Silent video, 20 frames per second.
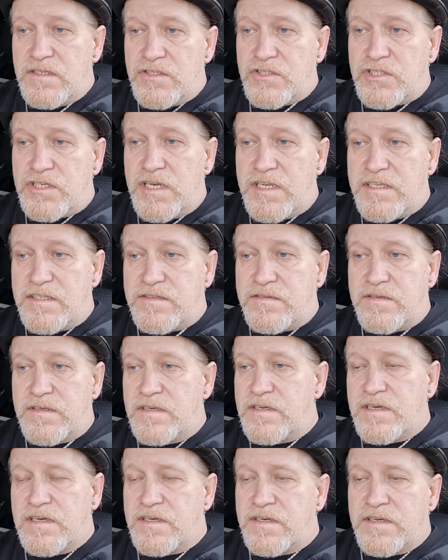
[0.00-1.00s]
Schles
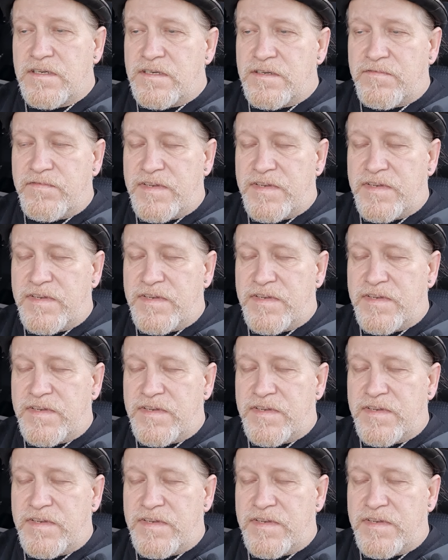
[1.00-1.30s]
äh,